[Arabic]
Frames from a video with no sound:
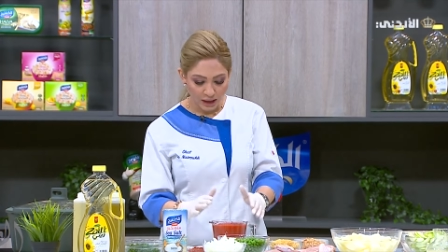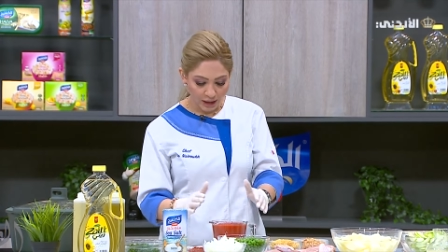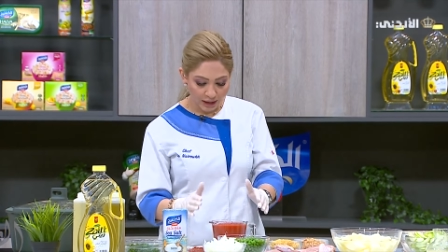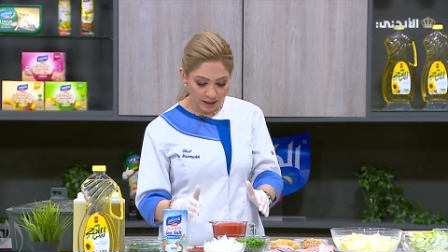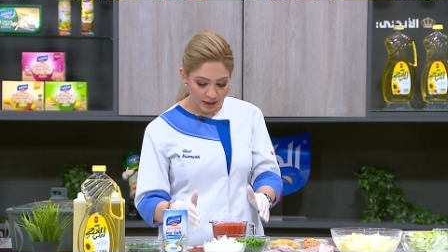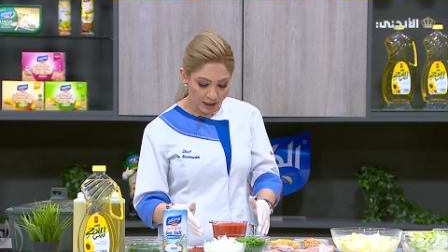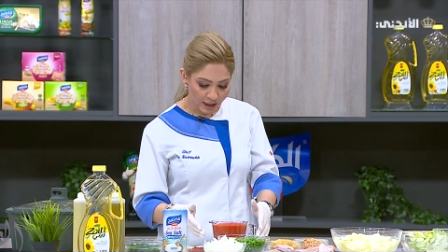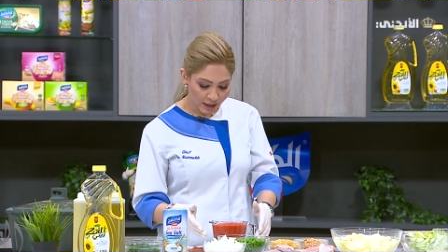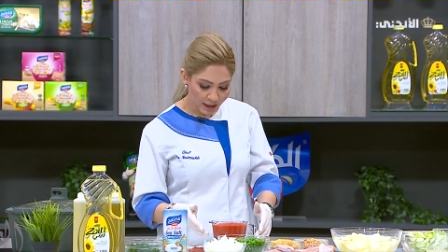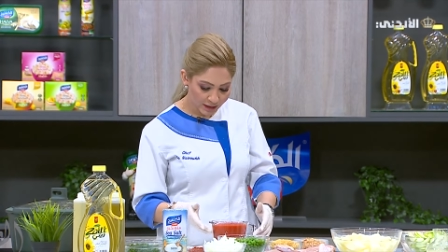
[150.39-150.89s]

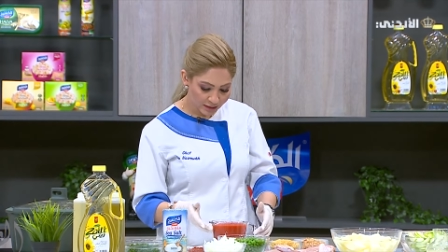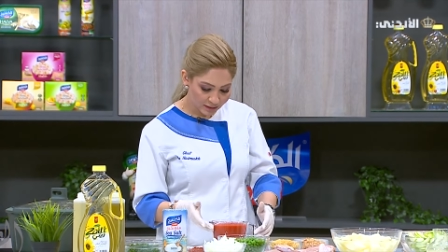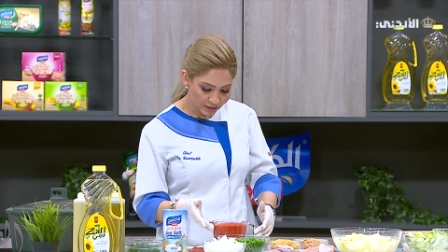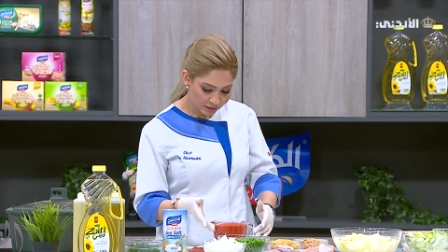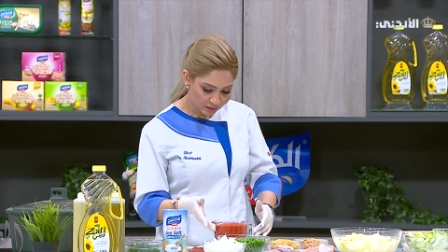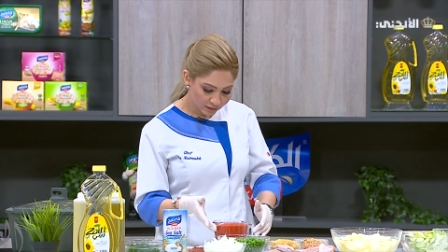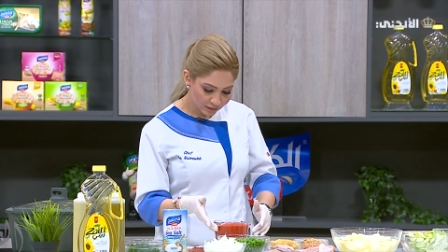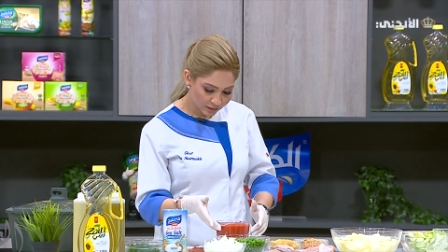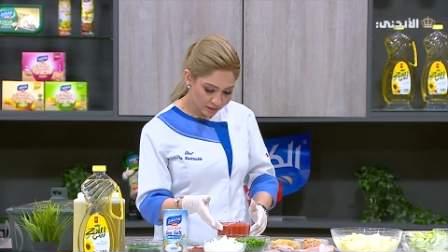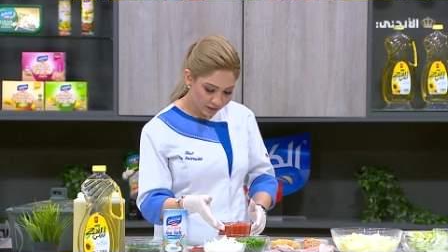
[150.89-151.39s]
هلا
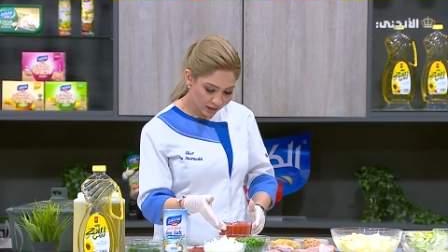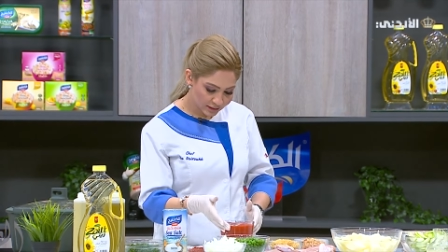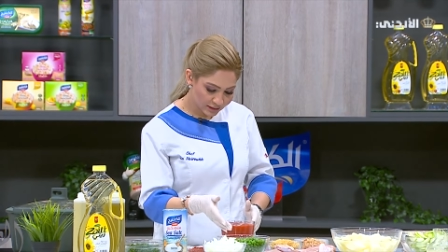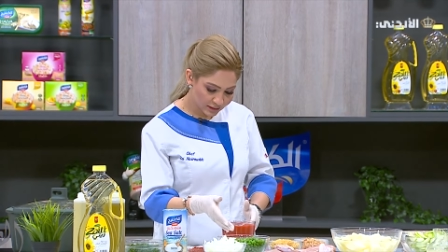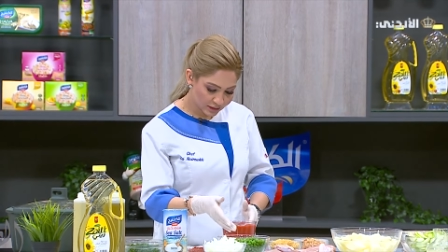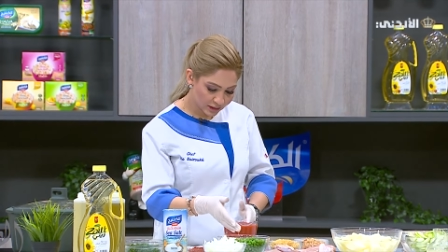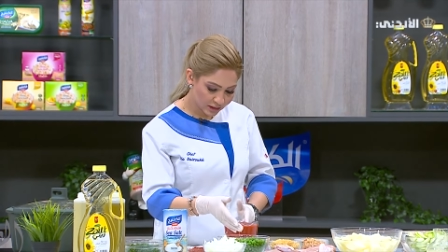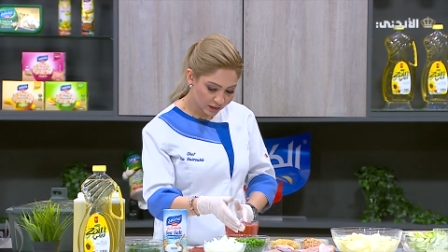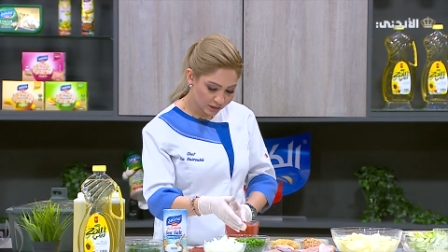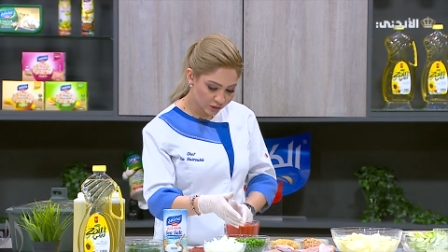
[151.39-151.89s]
هذا
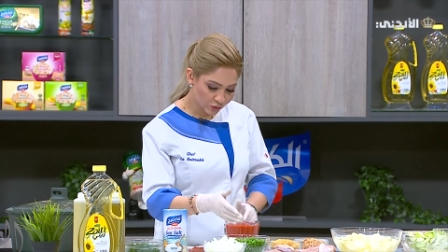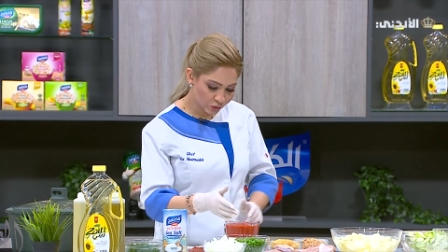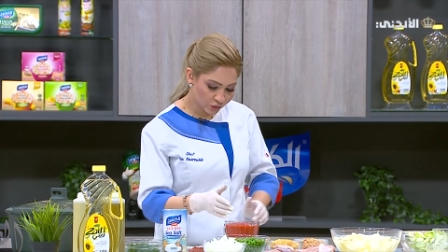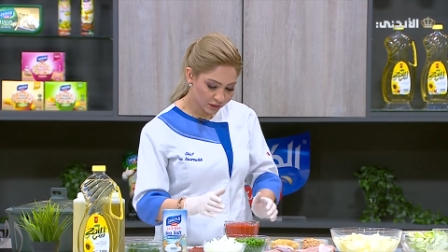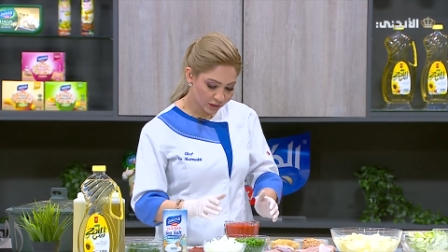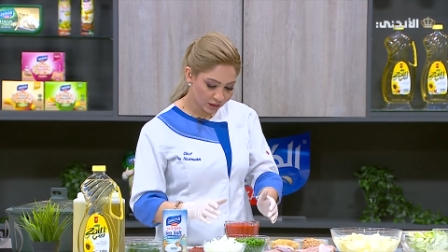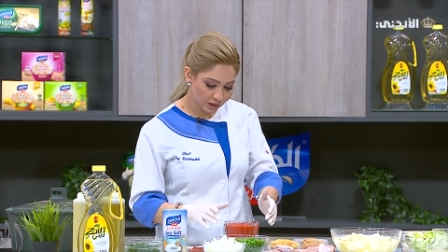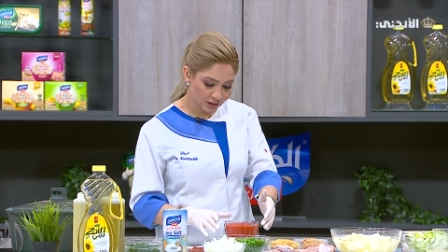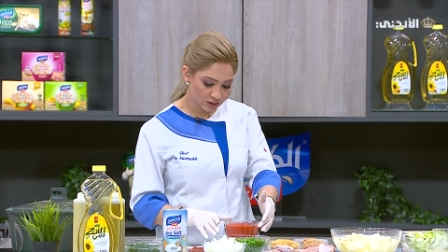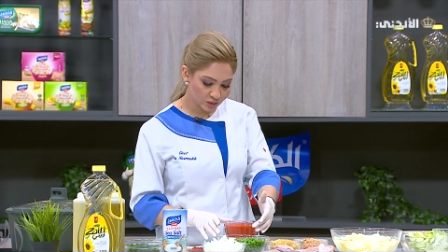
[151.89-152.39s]
العصير انا
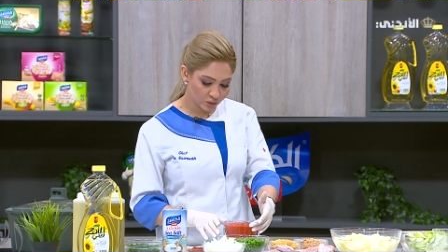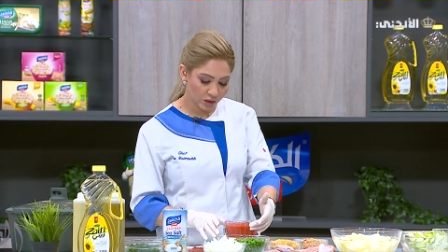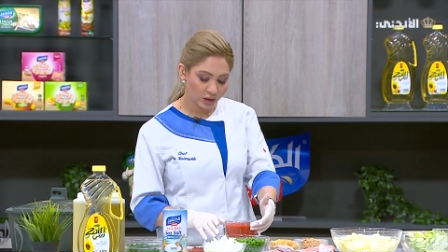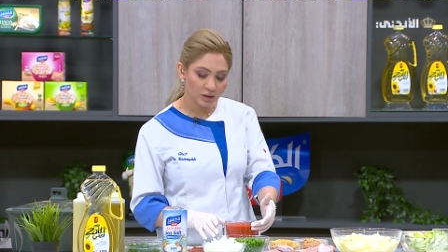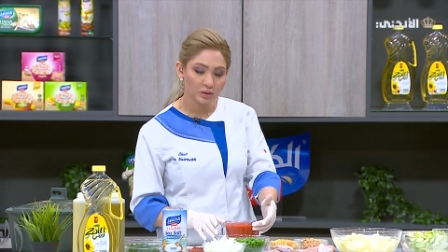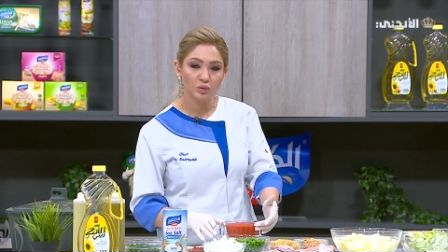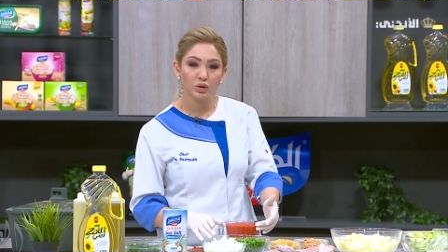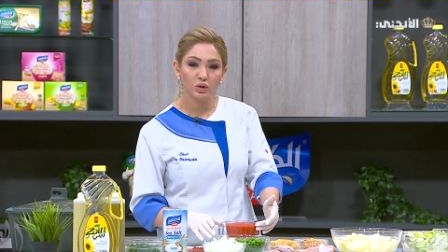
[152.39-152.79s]
رحت على اسواق